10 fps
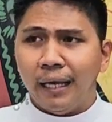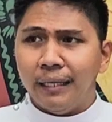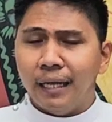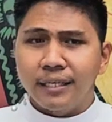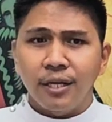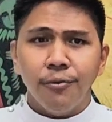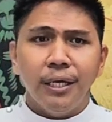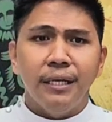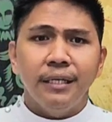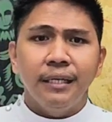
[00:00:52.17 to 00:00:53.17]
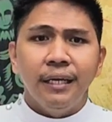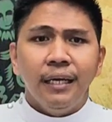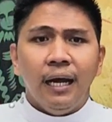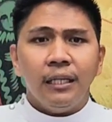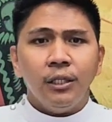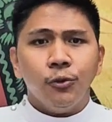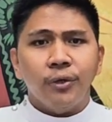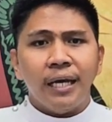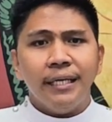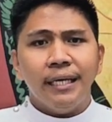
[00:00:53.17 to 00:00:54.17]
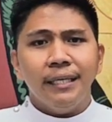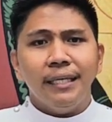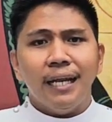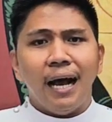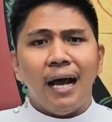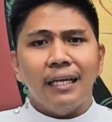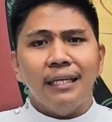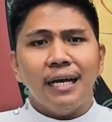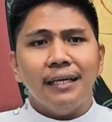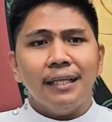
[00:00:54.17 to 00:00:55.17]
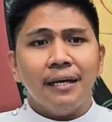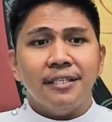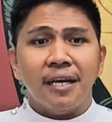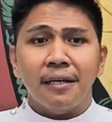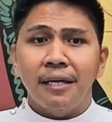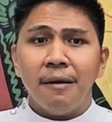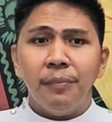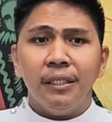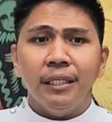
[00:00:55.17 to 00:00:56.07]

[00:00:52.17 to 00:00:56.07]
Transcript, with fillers: Kaya't na asawen, at ituray ken kinaari nakit agsaknap